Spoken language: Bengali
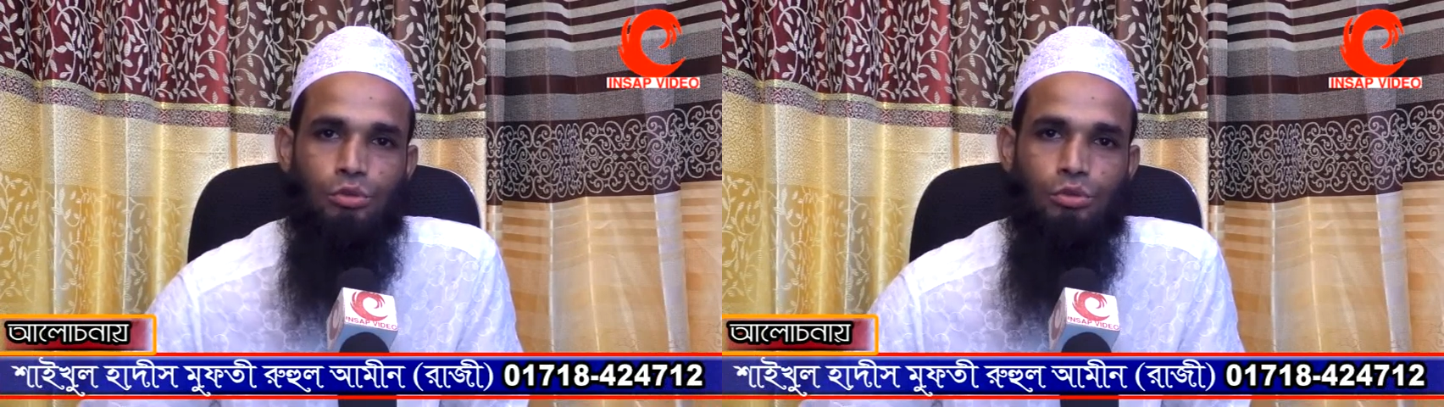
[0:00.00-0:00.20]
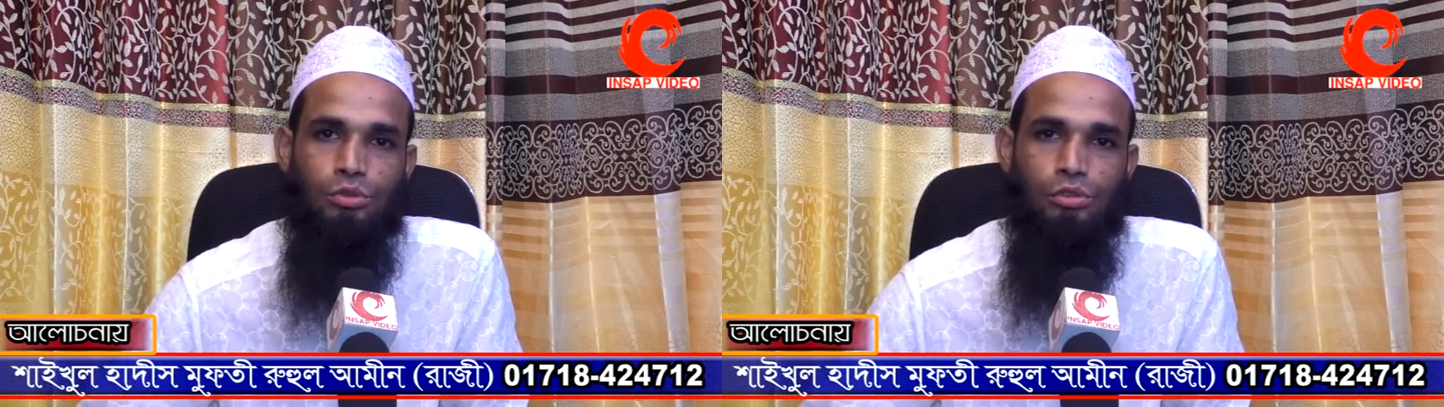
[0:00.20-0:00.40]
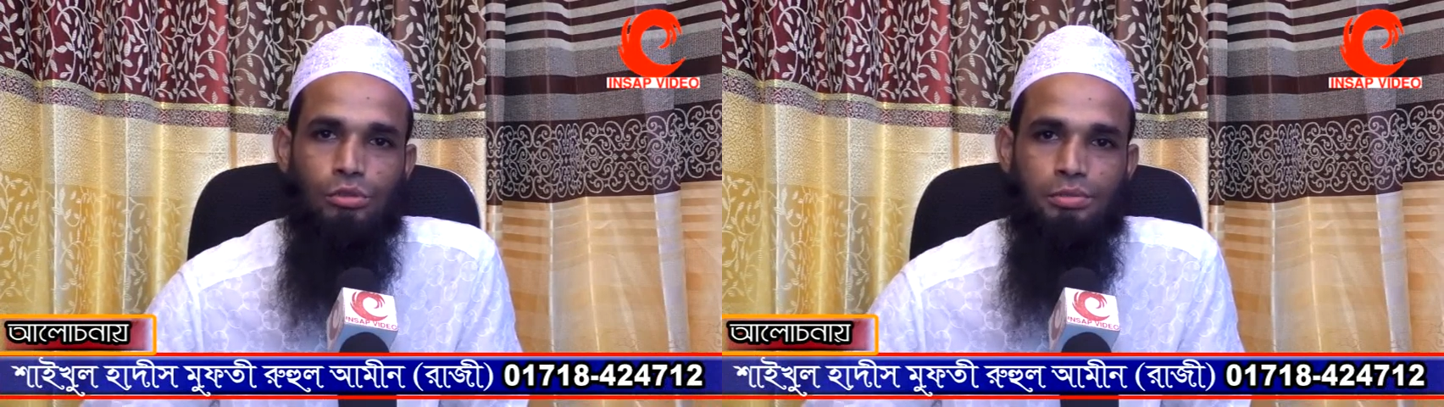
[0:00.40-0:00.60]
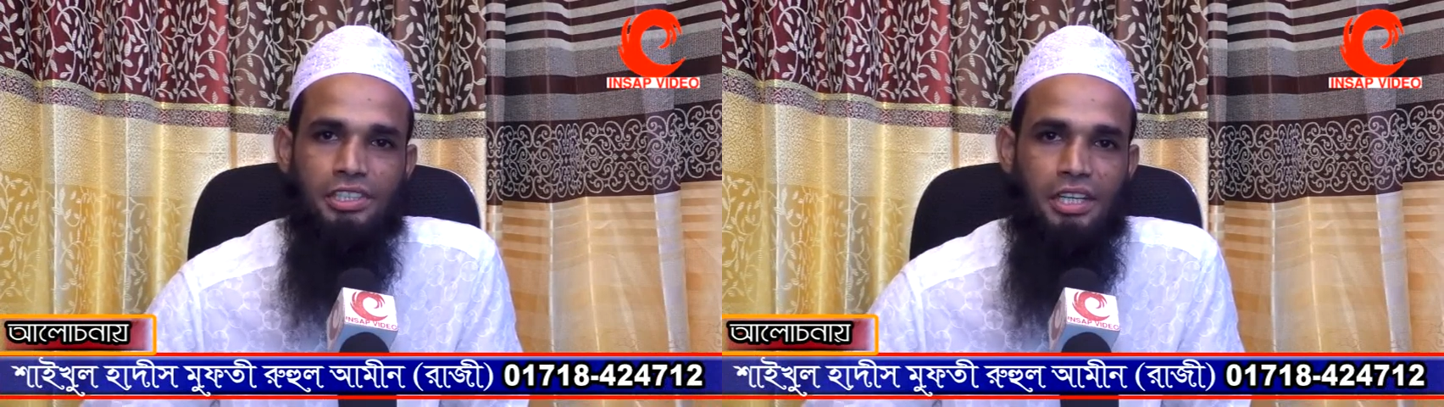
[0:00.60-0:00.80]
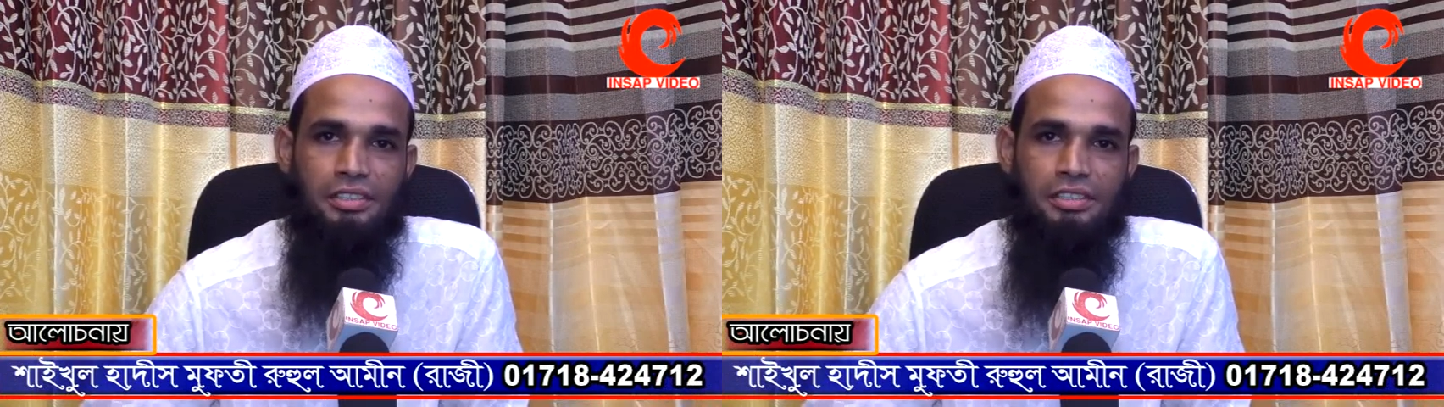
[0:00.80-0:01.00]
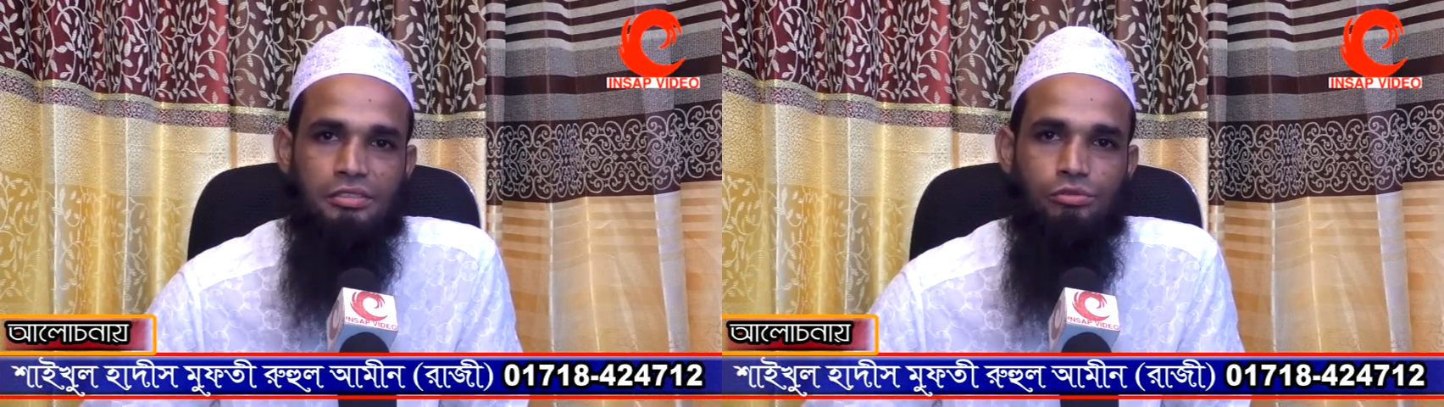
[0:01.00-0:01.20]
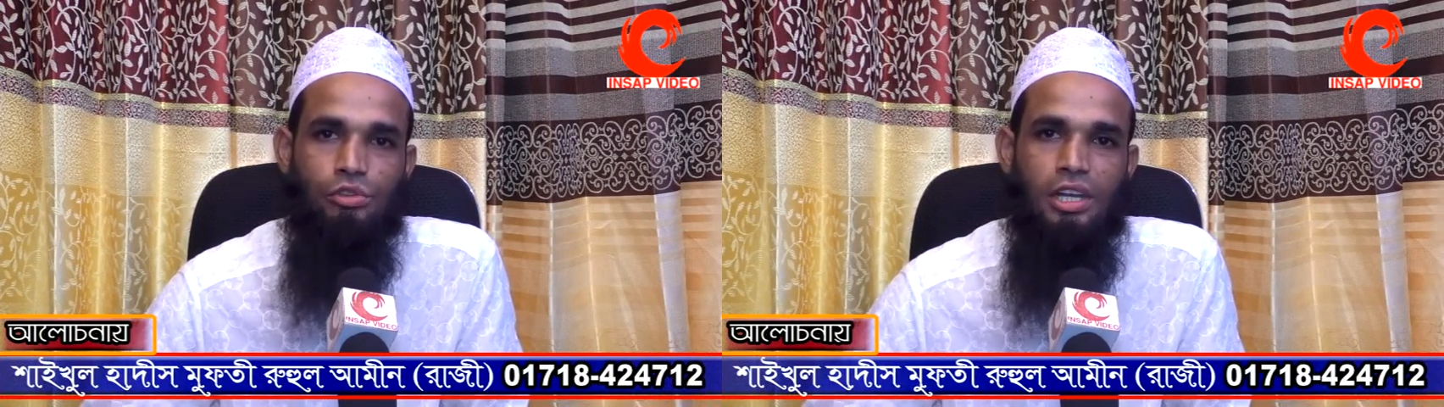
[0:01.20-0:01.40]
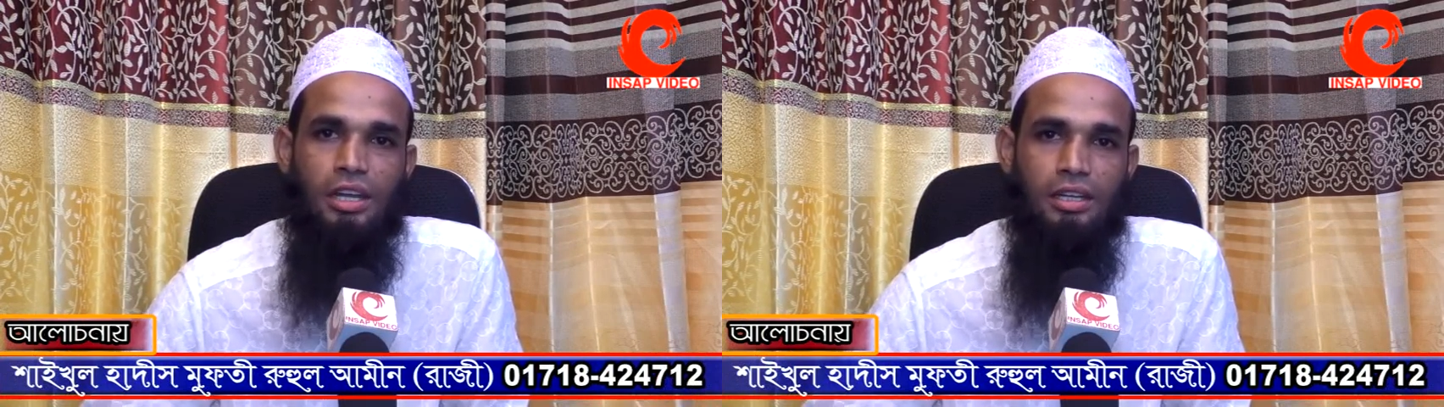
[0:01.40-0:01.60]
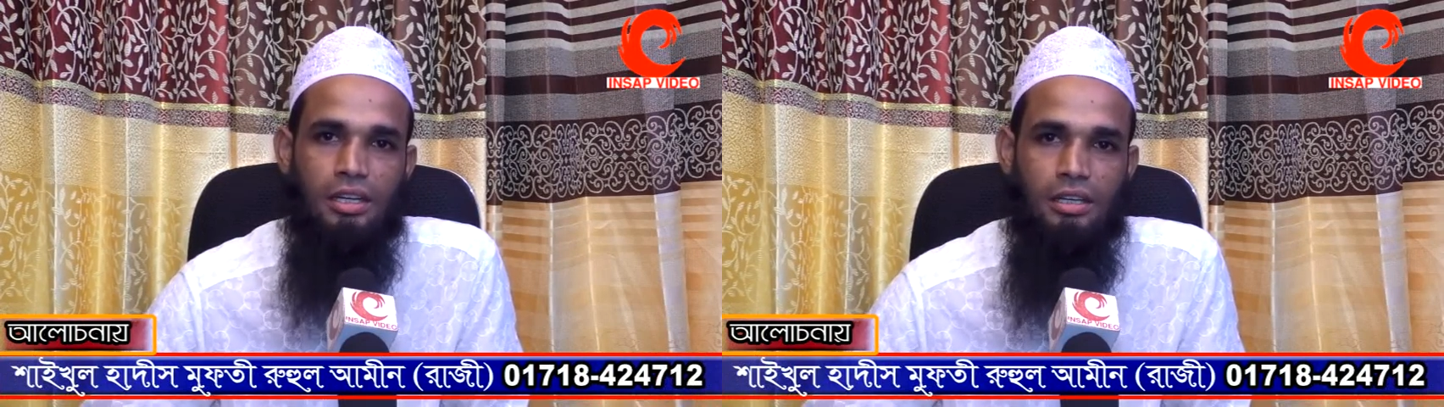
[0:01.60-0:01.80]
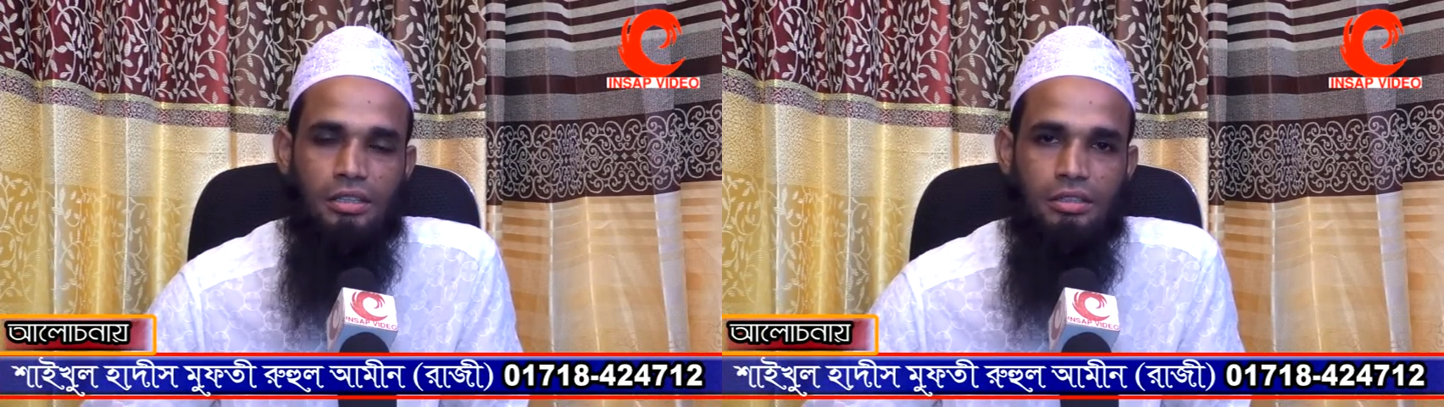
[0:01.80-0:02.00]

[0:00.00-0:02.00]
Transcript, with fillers: ওয়াকুল্লু বিদাহাতিন দলালাহ